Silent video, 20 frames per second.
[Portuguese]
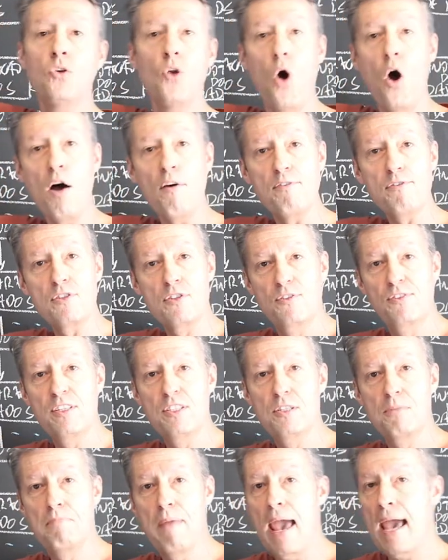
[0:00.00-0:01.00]
novos
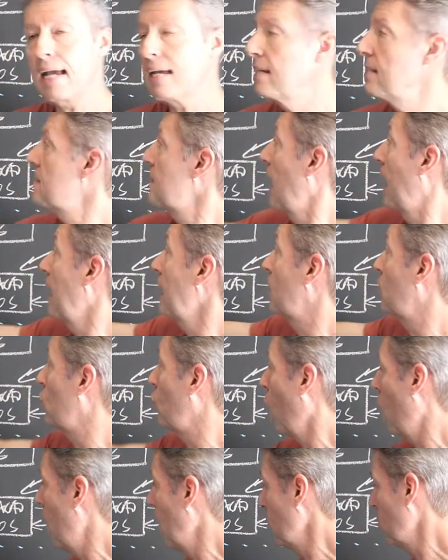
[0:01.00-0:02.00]
feedbacks,
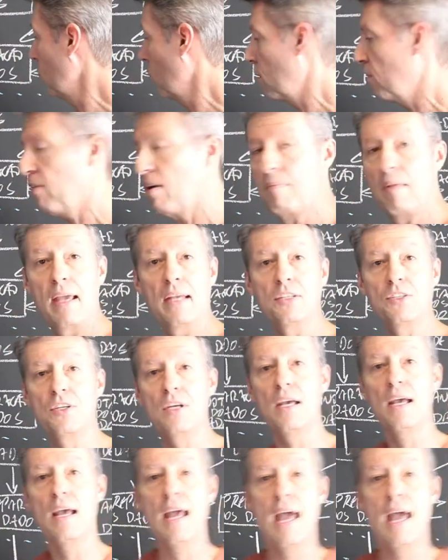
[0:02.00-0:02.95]
retorno novamente